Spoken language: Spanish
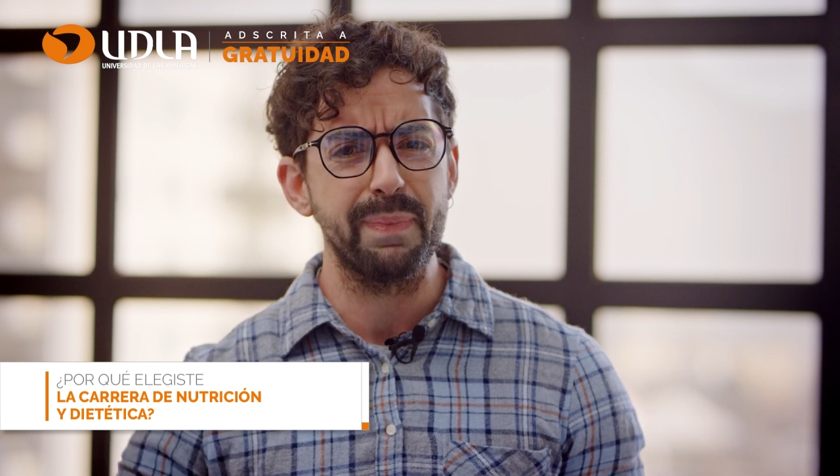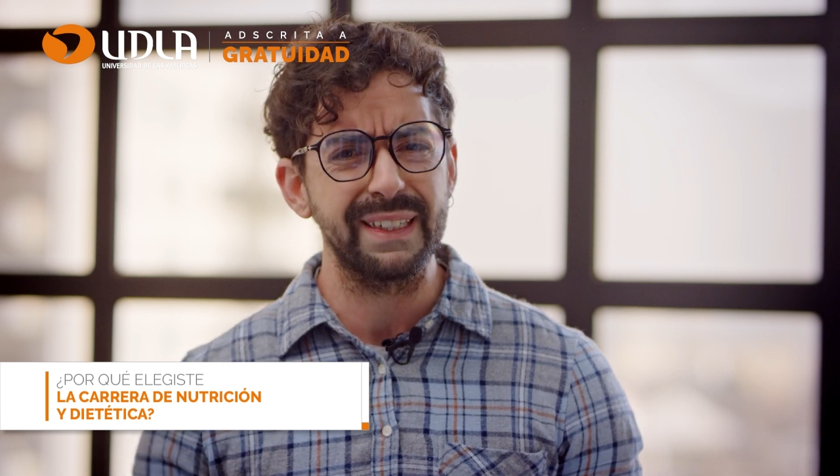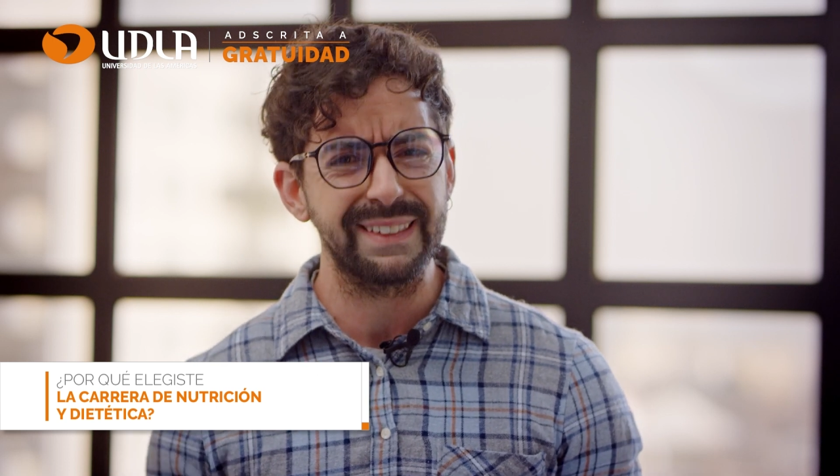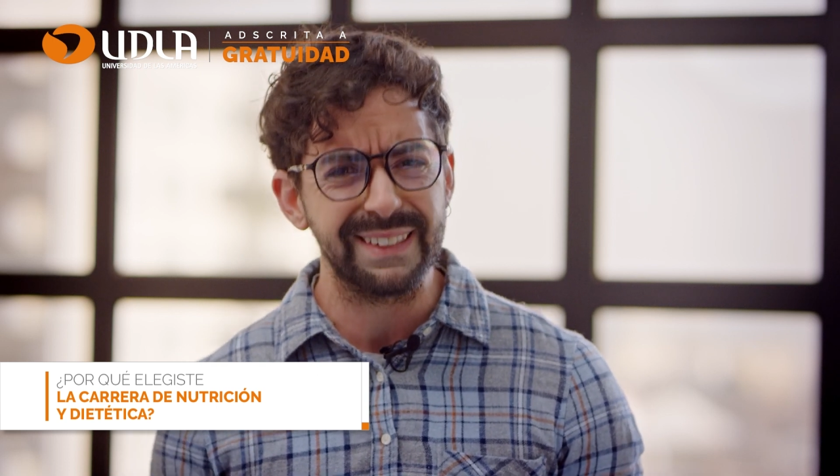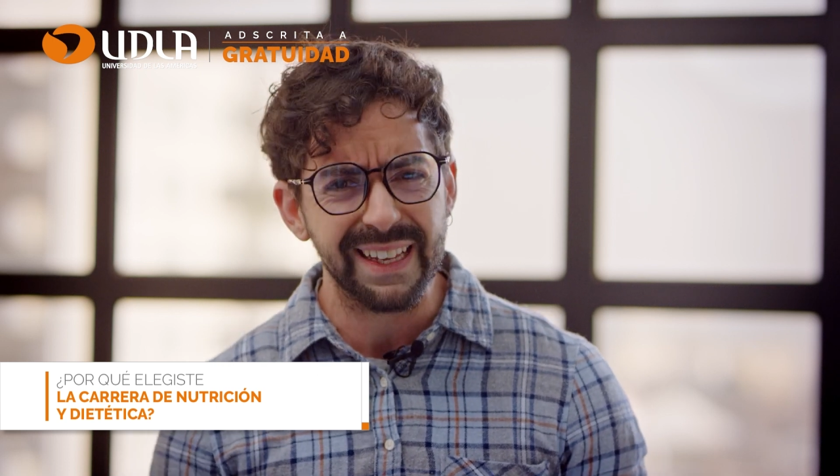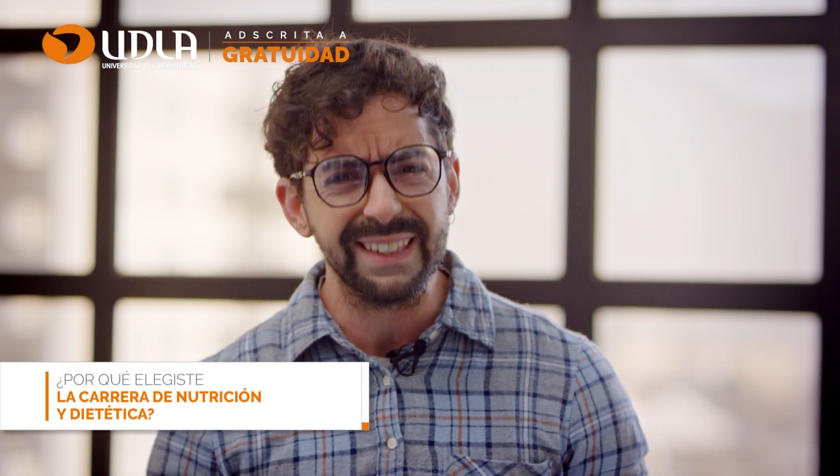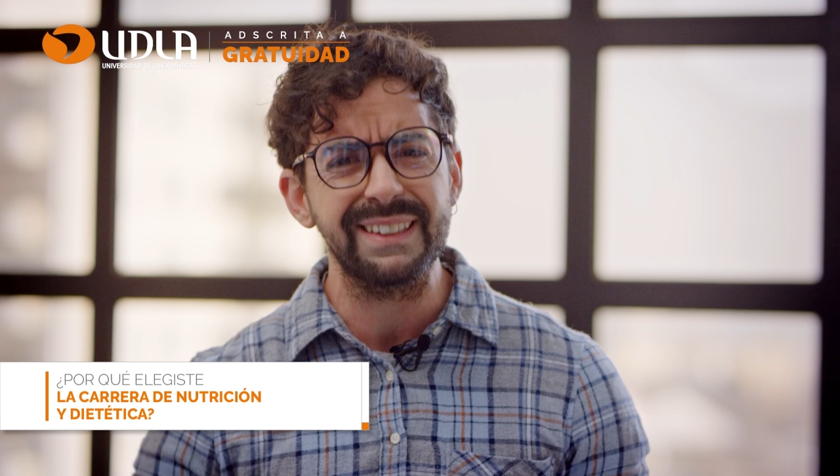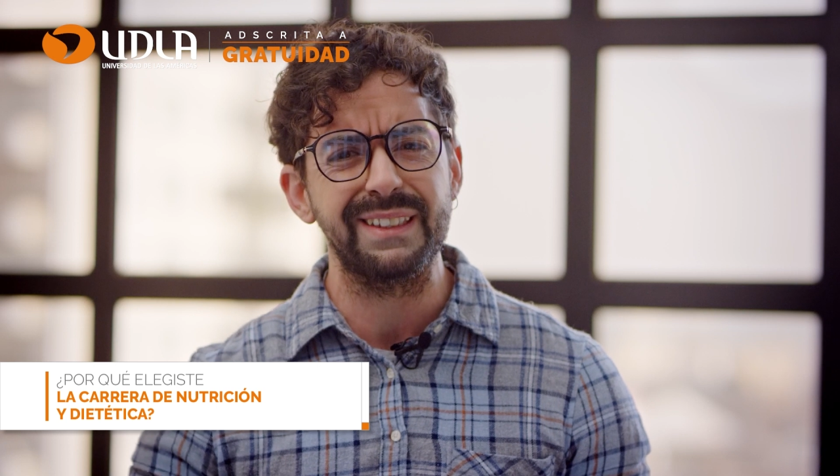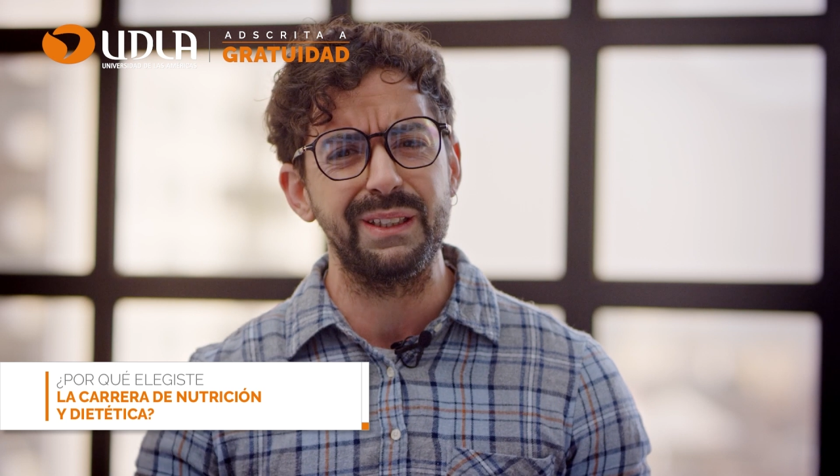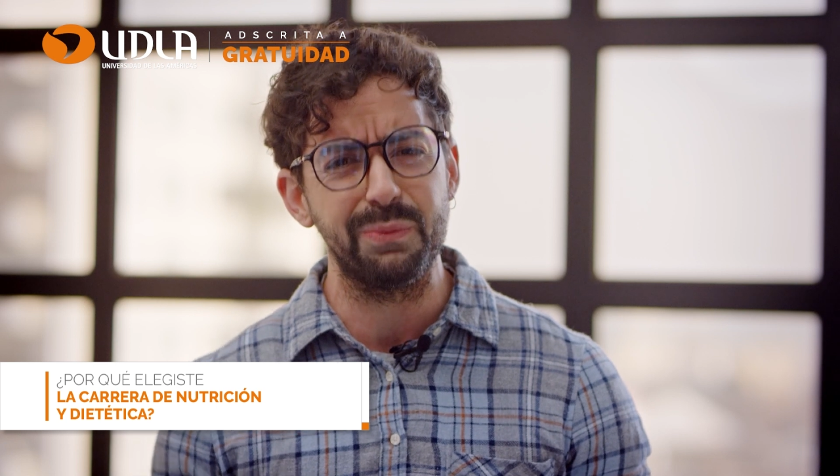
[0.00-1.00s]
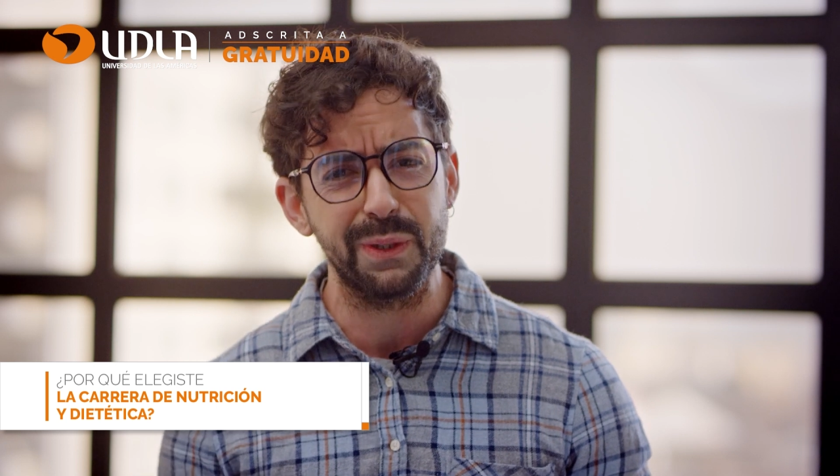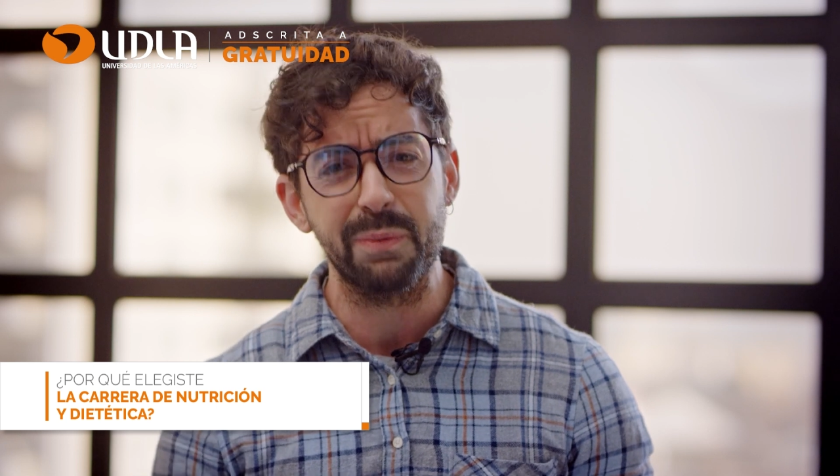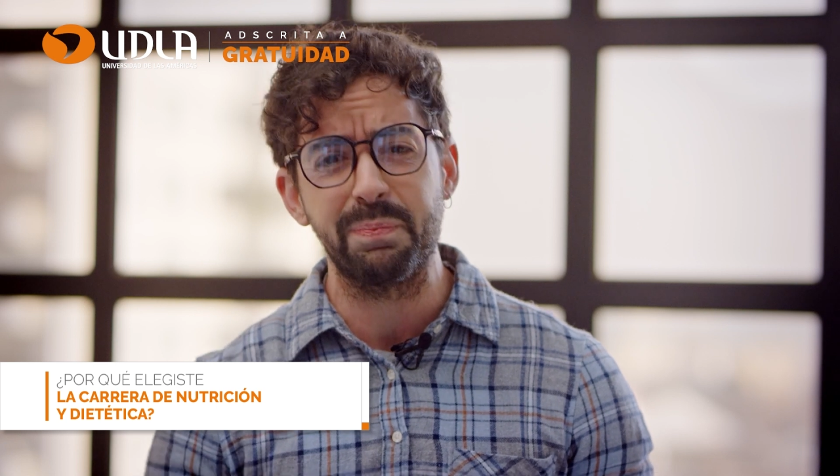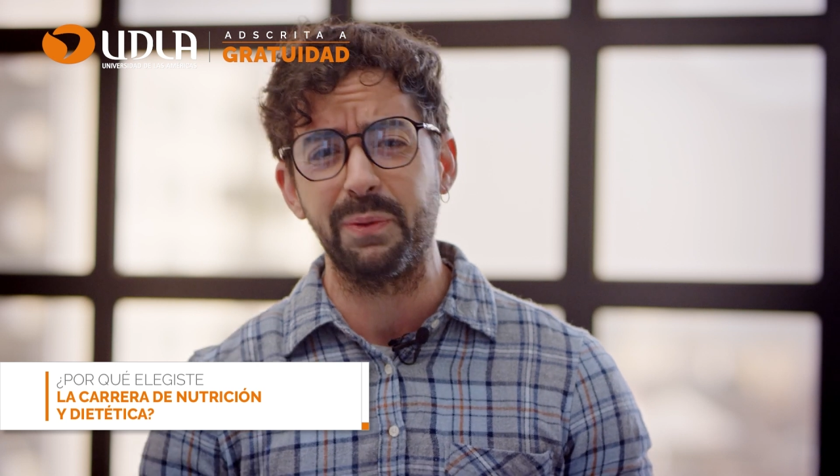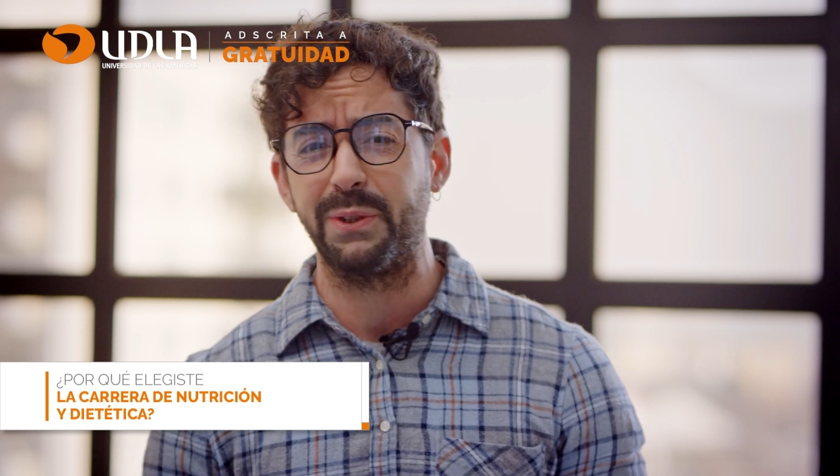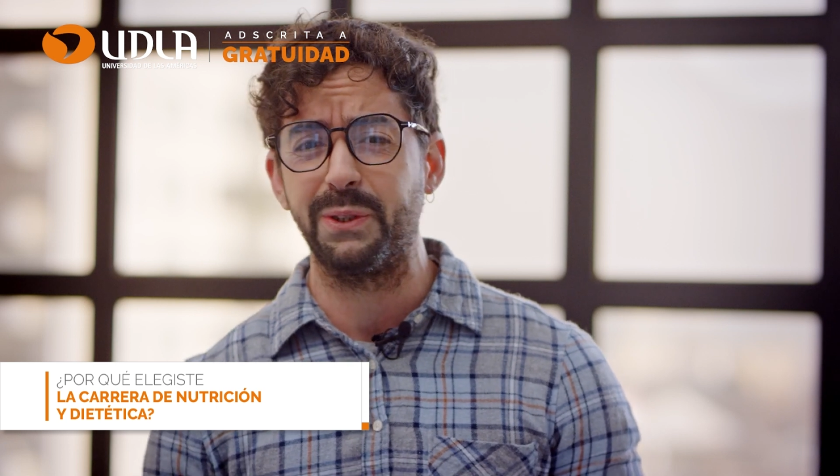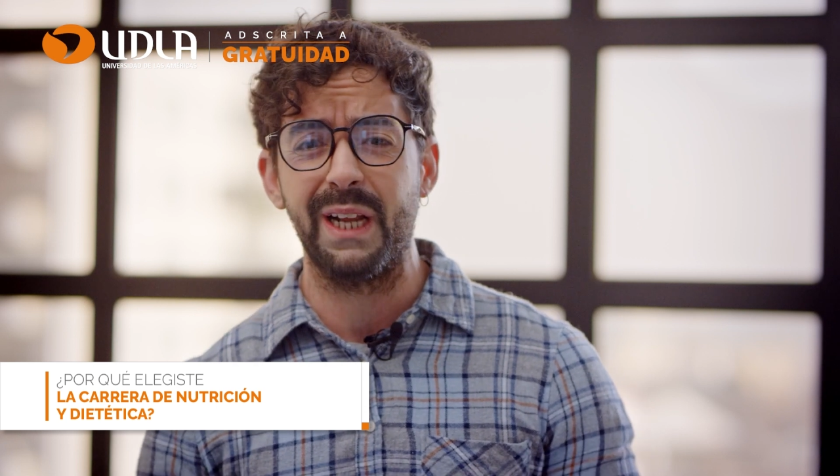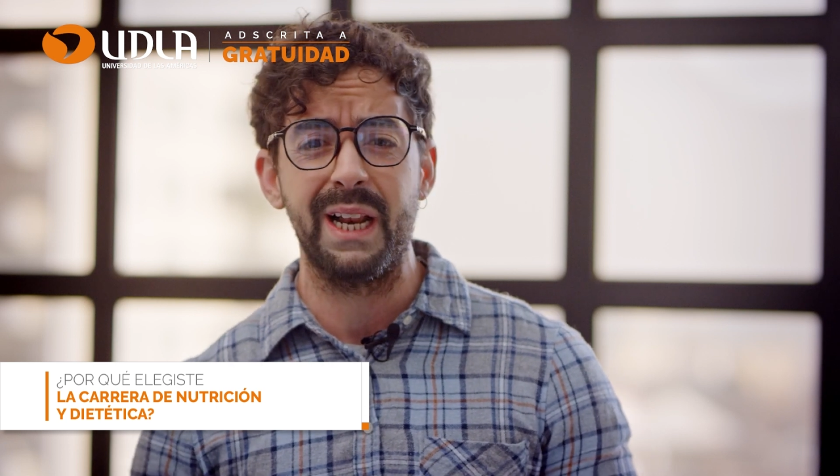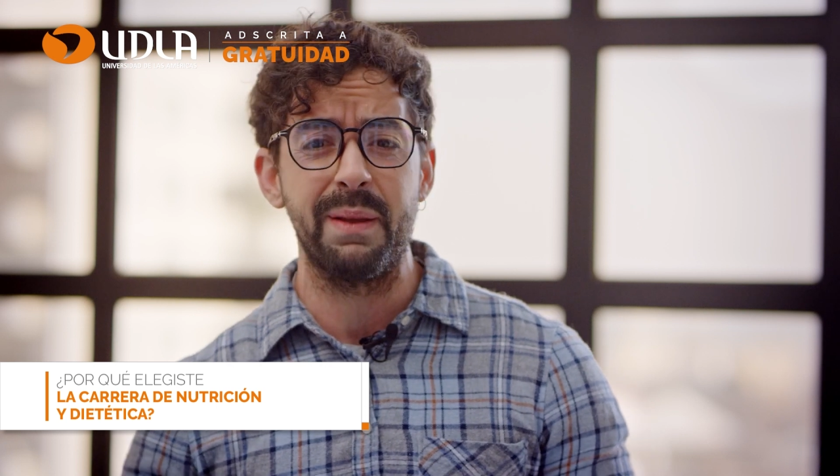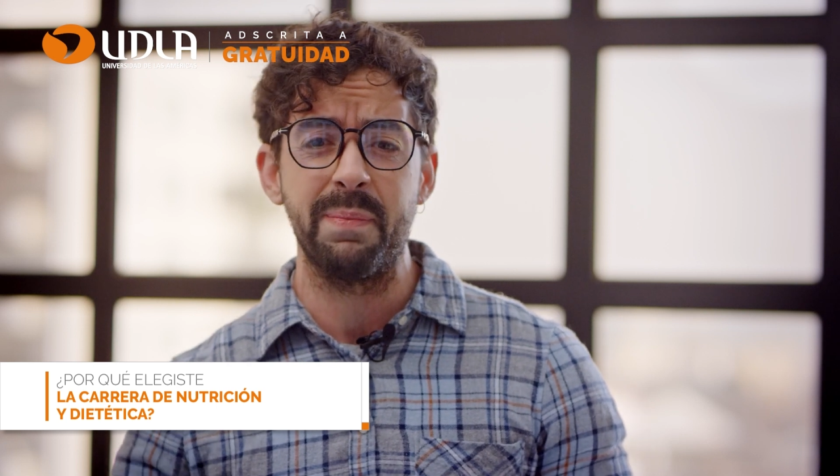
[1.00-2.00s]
bastante buenos profesionales.